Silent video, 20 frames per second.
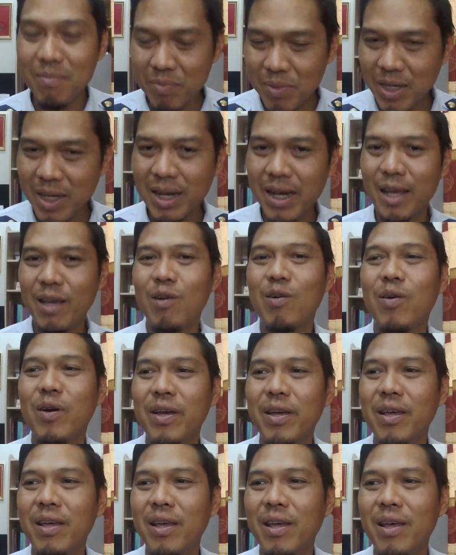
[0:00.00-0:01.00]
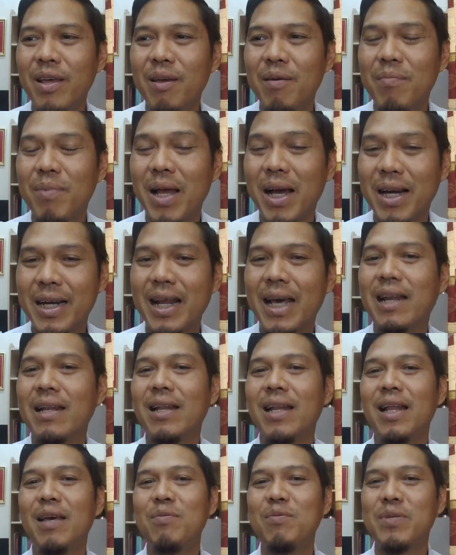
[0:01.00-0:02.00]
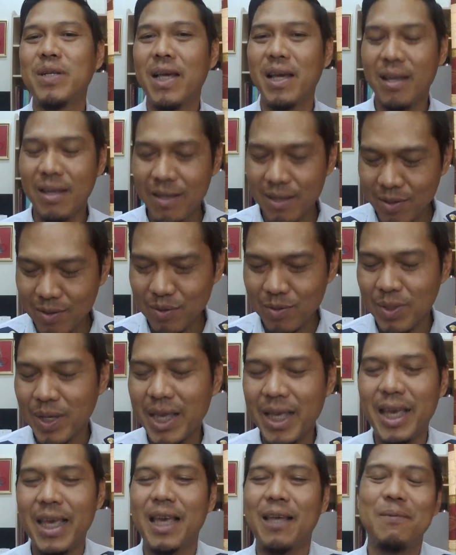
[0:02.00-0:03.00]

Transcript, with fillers: มีใครคอยผลักดันอะไรพวกเนี้ยโอเค